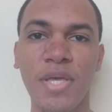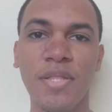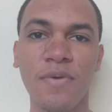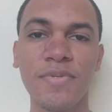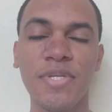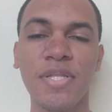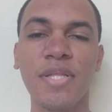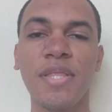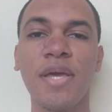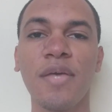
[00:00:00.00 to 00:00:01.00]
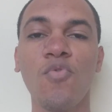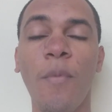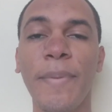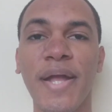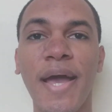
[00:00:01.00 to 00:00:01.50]
Então o Santa tem aí o
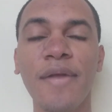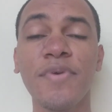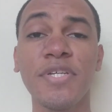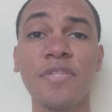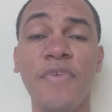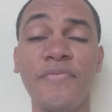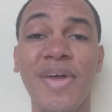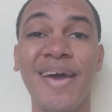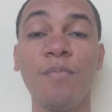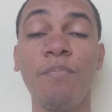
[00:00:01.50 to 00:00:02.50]
Operário e a gente vai falar